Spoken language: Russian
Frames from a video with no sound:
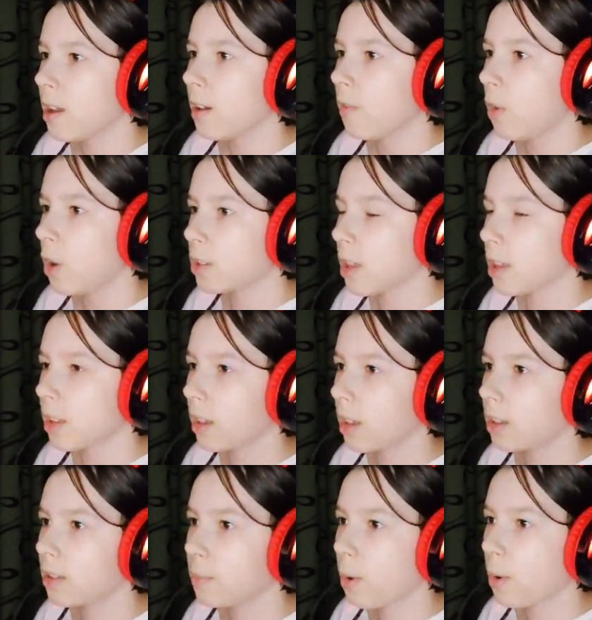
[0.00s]
Вот, это
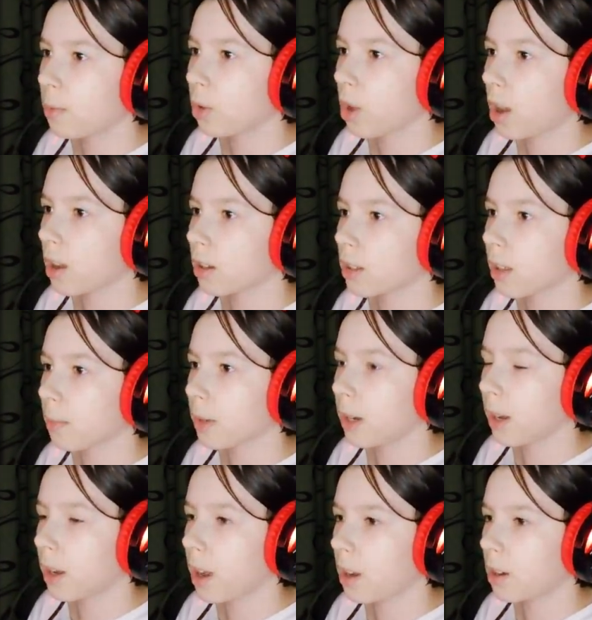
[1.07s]
я не помню, как их там
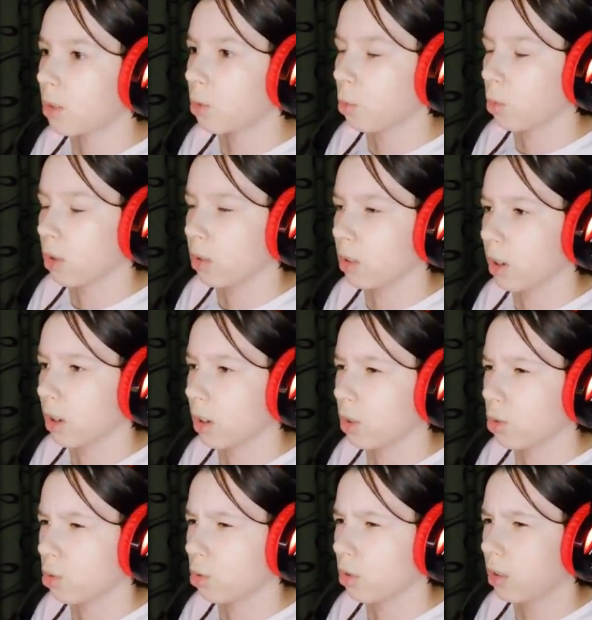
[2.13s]
Рикард... Ой,
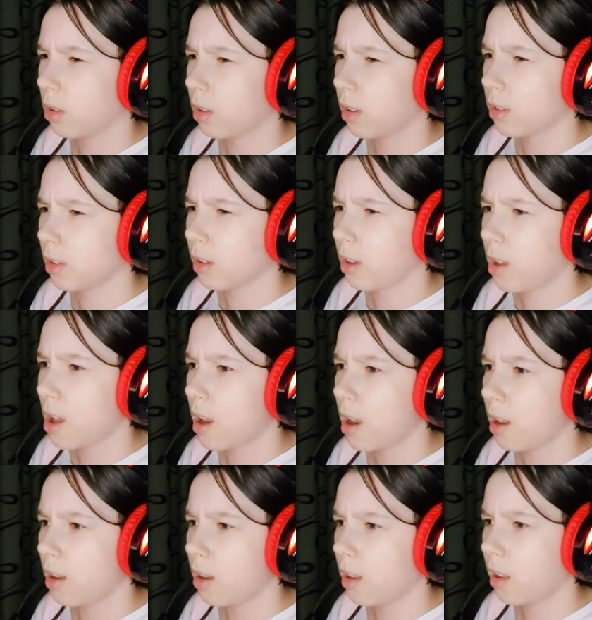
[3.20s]
Рикарду... Э, это, э,
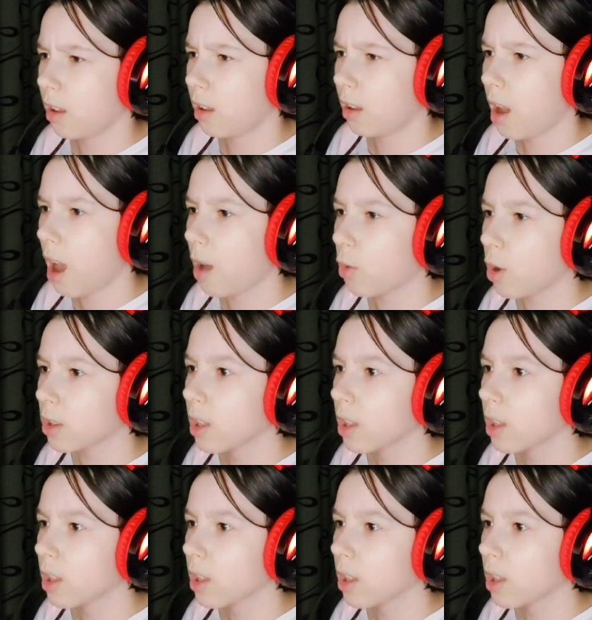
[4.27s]
э, а, вот,